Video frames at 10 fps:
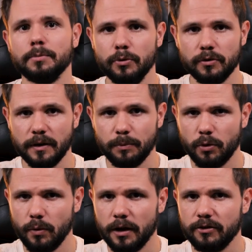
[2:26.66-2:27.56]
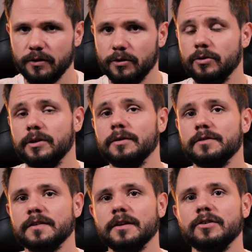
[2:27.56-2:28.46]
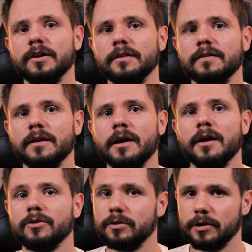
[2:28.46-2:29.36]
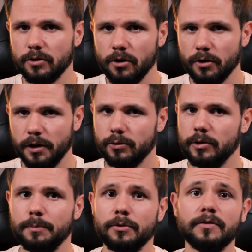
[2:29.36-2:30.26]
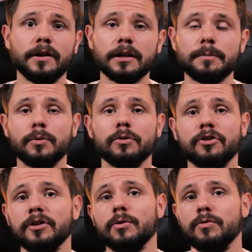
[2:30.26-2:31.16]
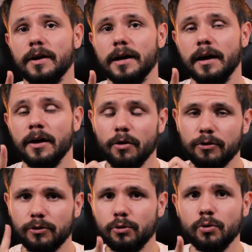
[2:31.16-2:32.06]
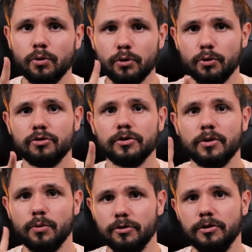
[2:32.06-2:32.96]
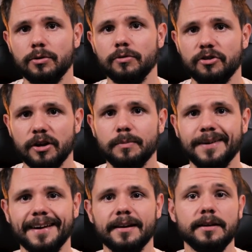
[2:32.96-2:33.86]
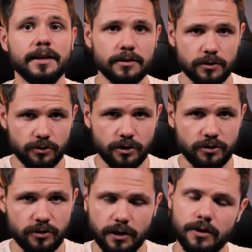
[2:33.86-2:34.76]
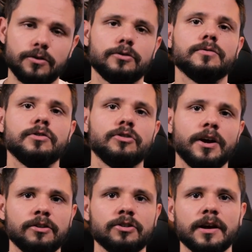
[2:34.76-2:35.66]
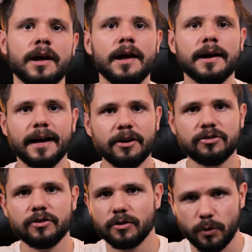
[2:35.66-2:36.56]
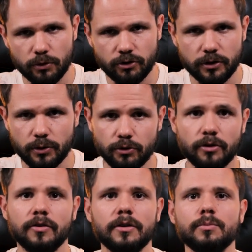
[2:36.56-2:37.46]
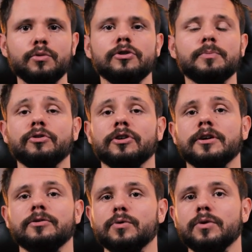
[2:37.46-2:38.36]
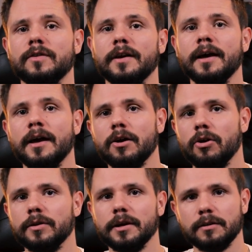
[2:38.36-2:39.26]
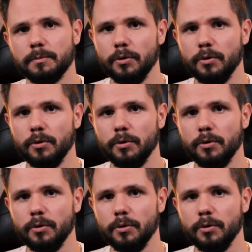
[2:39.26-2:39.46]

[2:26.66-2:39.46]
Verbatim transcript: Plus na pokładzie. Co to tak w zasadzie jest? To technologia, która pozwala na połączenie, uwaga, 100 różnych głośników JBL jednocześnie. Jest oczywiście haczyk, każdy z dołączonych urządzeń musi posiadać funkcję Connect